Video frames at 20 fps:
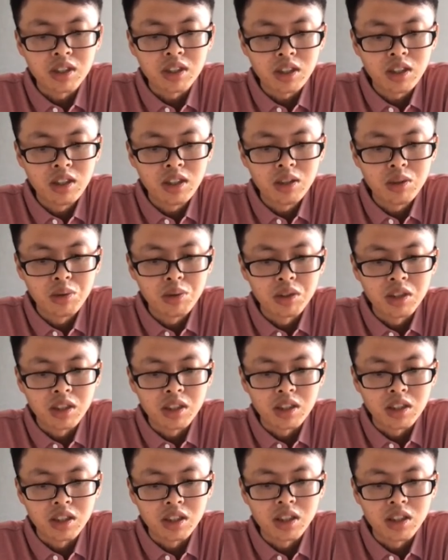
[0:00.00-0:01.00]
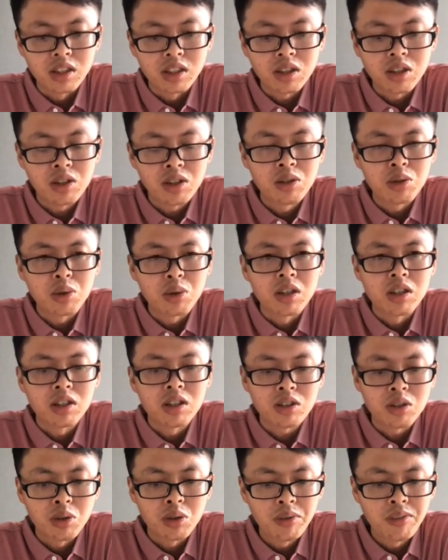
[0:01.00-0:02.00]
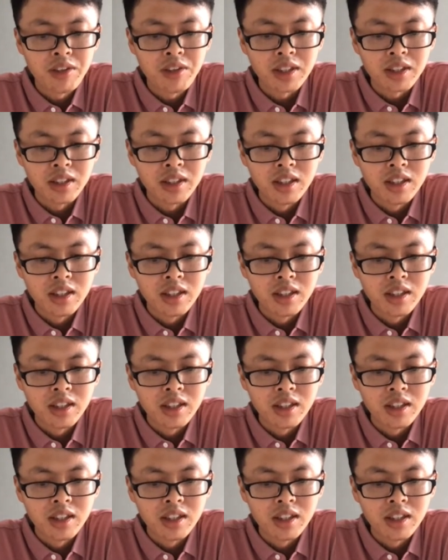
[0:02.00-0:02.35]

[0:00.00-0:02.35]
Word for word: 客户的一个扣款和收费，